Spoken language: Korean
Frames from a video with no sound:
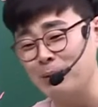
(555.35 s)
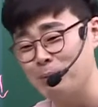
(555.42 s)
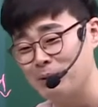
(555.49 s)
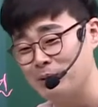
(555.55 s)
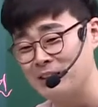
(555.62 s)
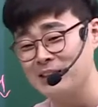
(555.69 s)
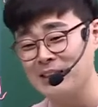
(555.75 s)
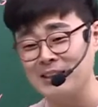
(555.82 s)

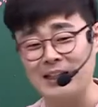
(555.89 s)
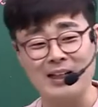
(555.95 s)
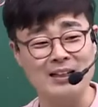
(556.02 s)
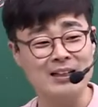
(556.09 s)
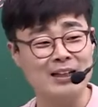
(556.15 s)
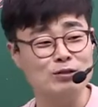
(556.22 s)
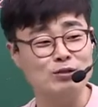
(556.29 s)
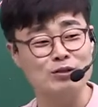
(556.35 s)
비문학 제일 잘하는
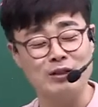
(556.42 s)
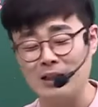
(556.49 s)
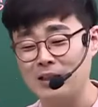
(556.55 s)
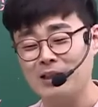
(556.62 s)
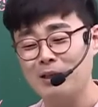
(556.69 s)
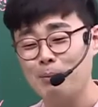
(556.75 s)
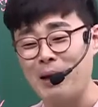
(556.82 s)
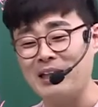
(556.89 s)
애가
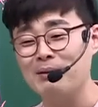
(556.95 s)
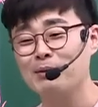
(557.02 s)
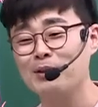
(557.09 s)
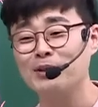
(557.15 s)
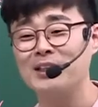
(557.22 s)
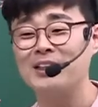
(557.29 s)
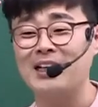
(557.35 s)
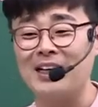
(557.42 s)
배드민턴
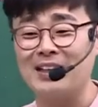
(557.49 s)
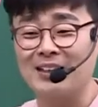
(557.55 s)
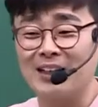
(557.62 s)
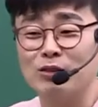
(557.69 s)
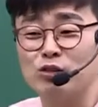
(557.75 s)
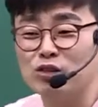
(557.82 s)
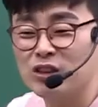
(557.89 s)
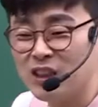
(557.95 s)
제일 잘하는 애가
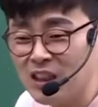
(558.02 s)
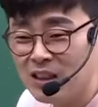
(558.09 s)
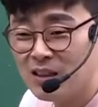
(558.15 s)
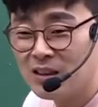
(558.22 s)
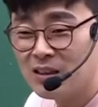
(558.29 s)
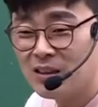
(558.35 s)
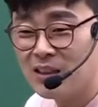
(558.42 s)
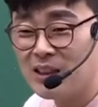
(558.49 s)
누구지?
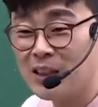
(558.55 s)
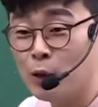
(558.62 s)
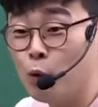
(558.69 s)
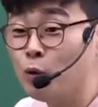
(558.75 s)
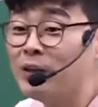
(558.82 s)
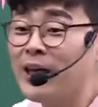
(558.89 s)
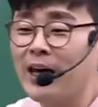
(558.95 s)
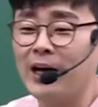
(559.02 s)

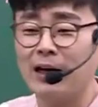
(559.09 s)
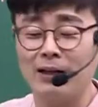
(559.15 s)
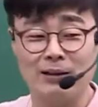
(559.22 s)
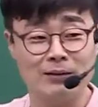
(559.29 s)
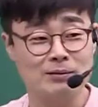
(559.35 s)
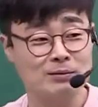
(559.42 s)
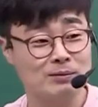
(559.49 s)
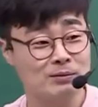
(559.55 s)
이용대야.
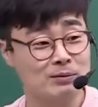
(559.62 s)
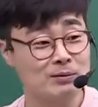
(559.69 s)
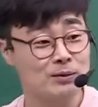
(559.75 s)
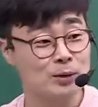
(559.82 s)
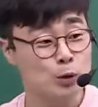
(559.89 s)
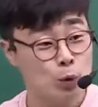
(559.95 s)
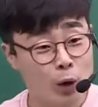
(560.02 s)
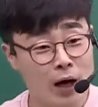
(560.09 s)

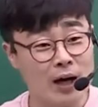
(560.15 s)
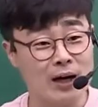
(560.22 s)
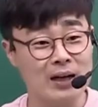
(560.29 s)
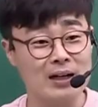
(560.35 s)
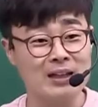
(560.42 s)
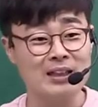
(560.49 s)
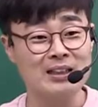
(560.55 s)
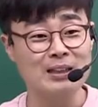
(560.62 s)
좋아.
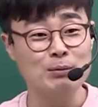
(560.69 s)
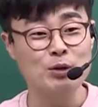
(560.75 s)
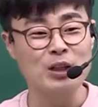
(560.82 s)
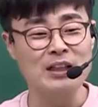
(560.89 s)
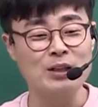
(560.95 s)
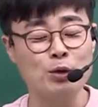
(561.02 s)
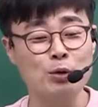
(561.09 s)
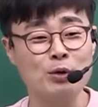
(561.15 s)
이제부터
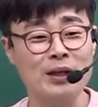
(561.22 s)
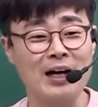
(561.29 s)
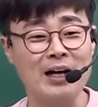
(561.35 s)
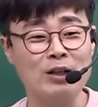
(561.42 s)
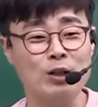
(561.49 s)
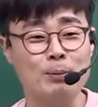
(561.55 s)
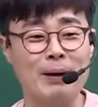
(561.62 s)
이용대가 하는 걸